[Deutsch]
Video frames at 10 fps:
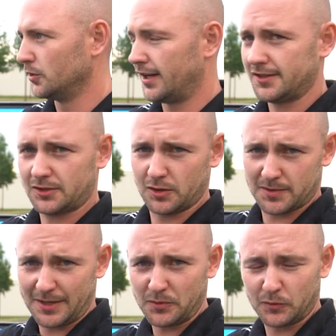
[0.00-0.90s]
Nur als zu dem
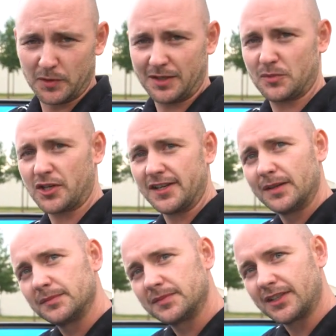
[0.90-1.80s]
Zeitpunkt, wo wir den bestellt haben,